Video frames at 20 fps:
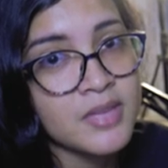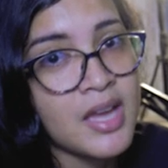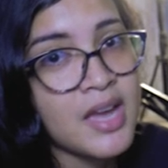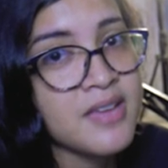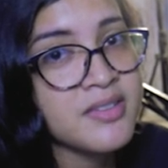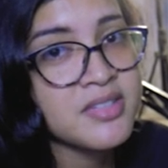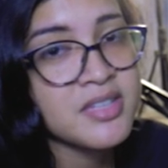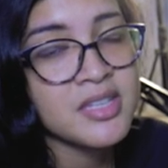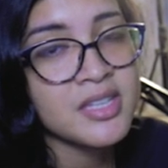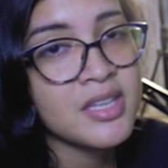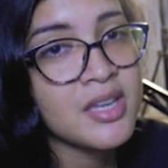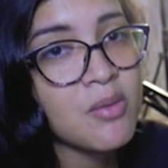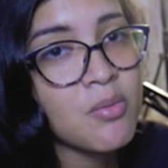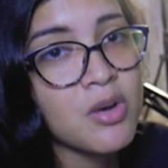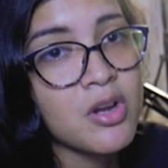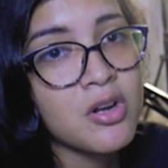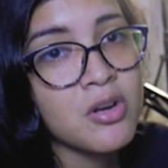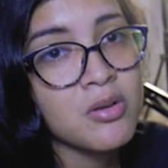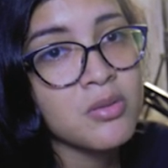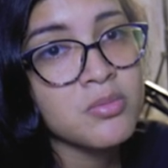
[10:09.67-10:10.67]
Así que
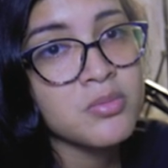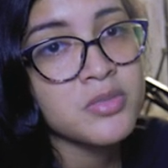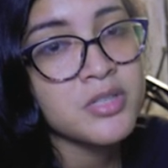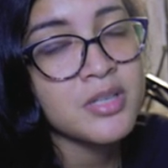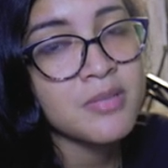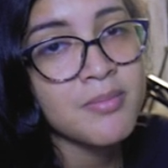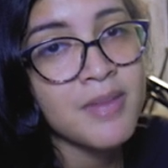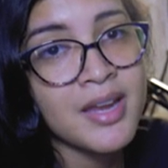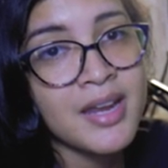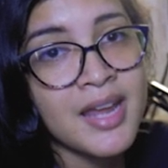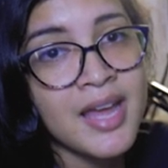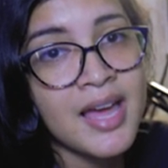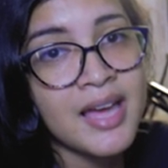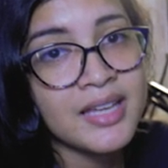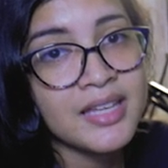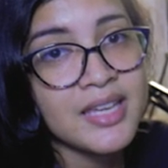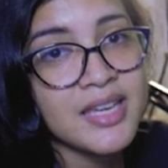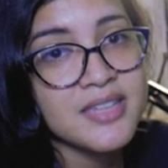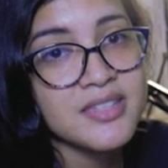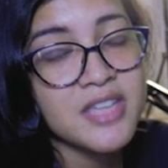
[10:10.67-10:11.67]
bueno, sin más nada
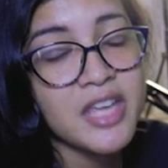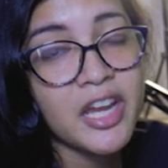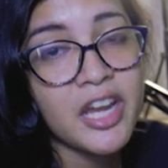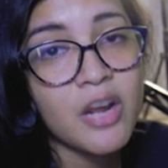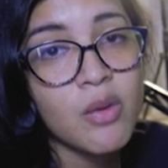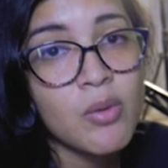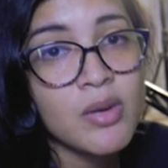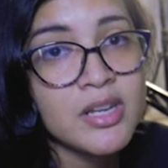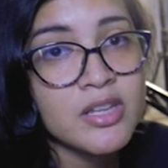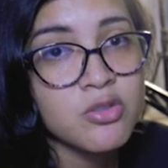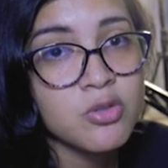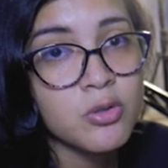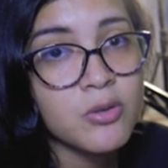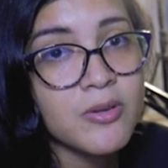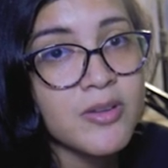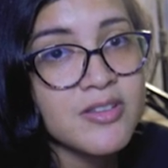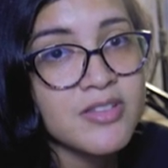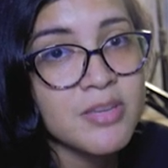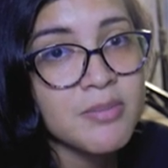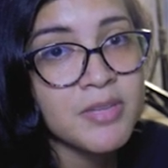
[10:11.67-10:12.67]
que decir, recuerden
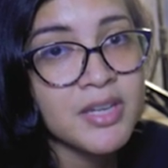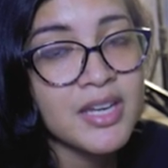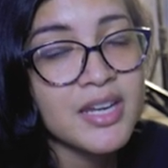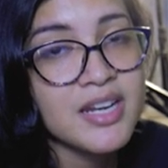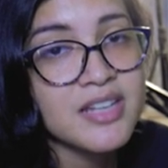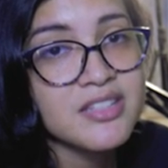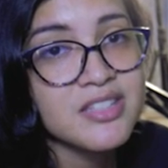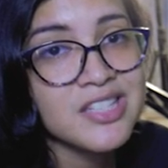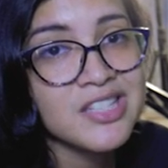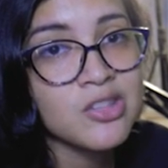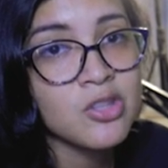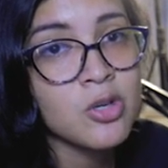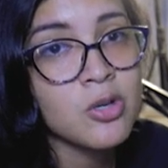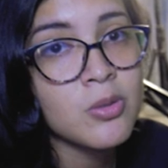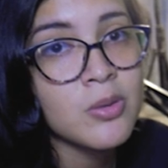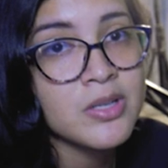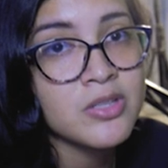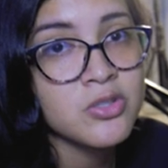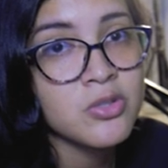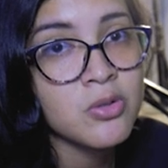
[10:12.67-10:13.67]
suscribirse a mi canal si no
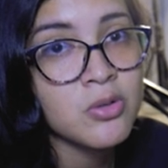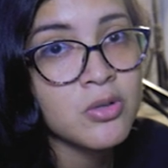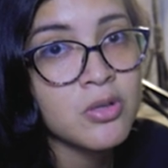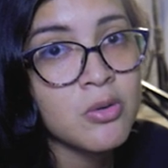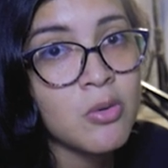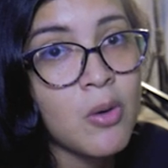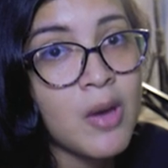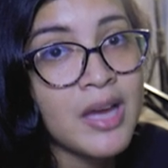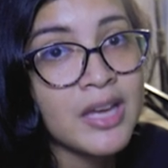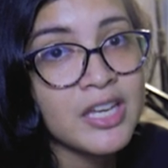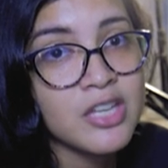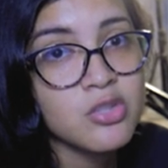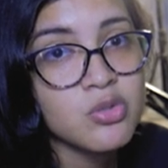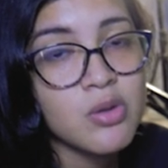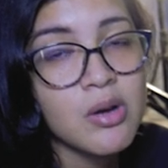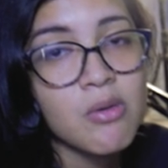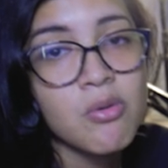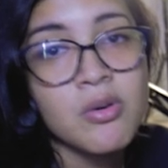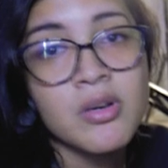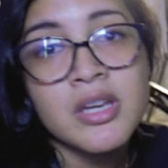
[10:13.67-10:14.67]
lo han hecho
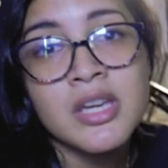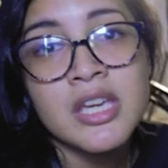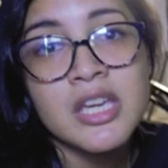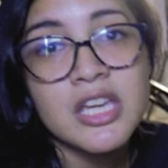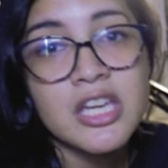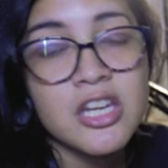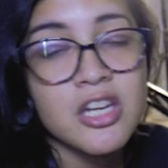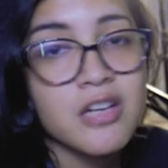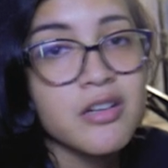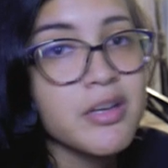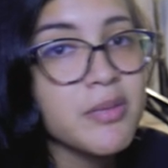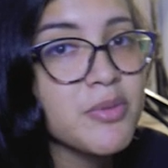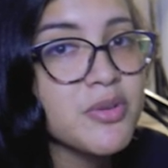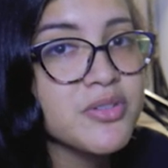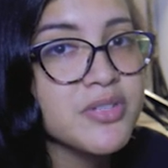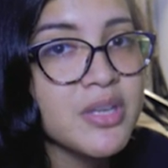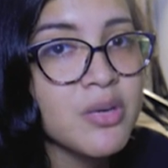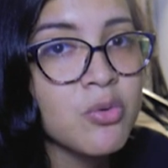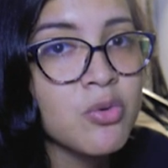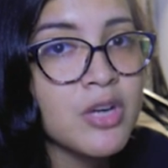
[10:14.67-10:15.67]
aún y nos
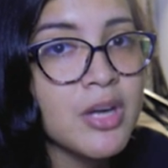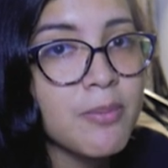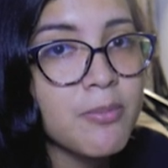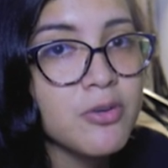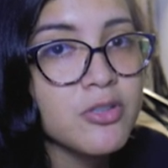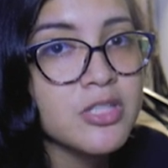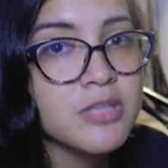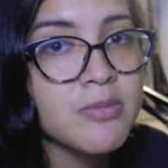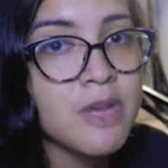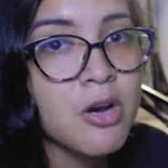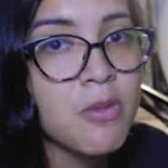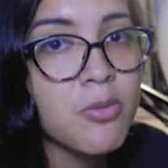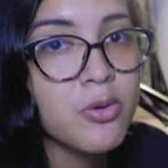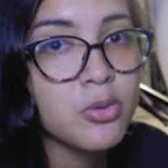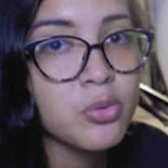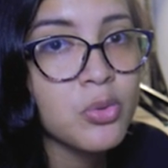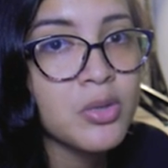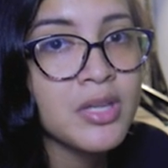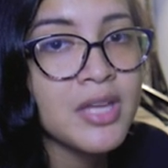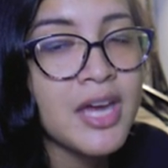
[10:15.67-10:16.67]
vemos en una próxima
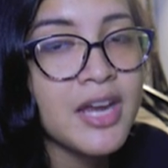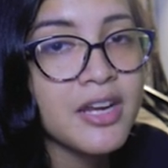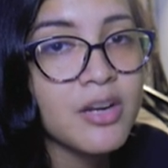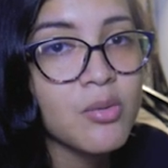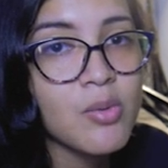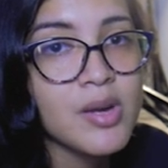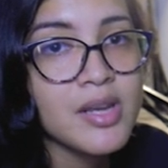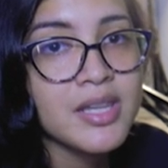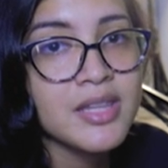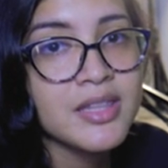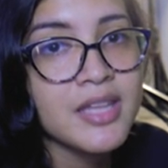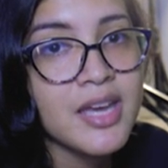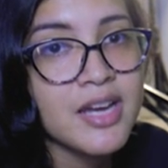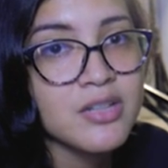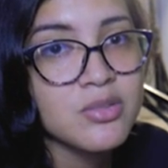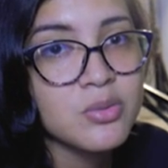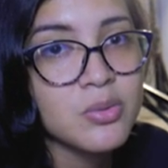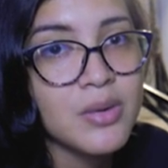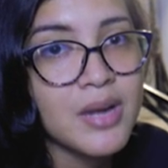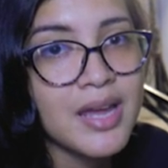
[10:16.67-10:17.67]
oportunidad. Recuerden dejar
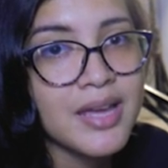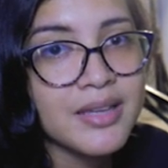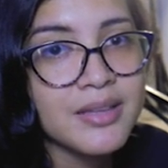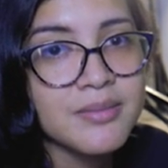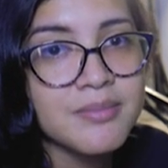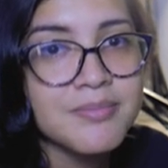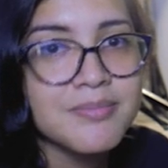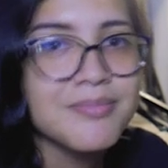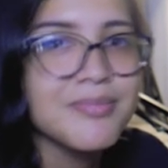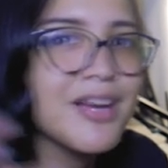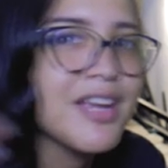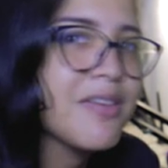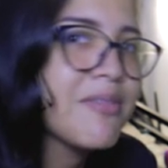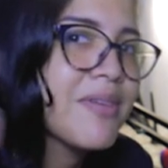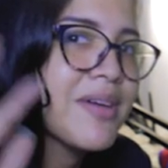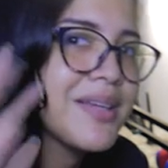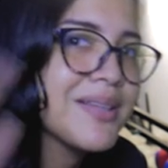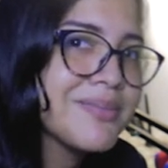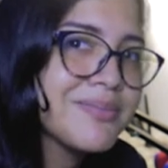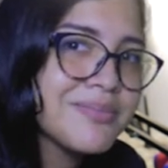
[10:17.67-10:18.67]
su like. Bye bye.